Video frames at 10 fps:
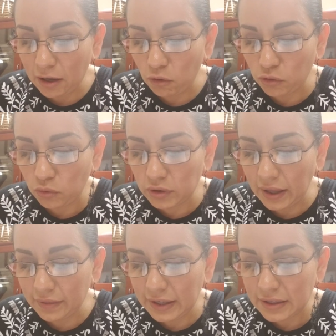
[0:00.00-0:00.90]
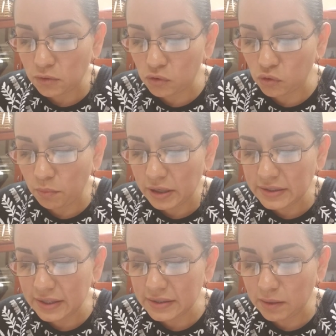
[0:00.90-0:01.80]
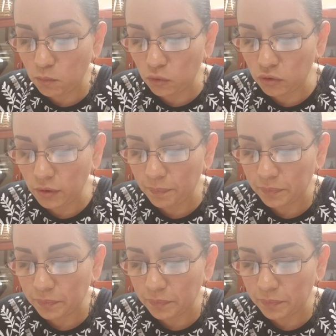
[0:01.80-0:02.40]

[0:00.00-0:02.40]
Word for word: la conducta ni las costumbres de este mundo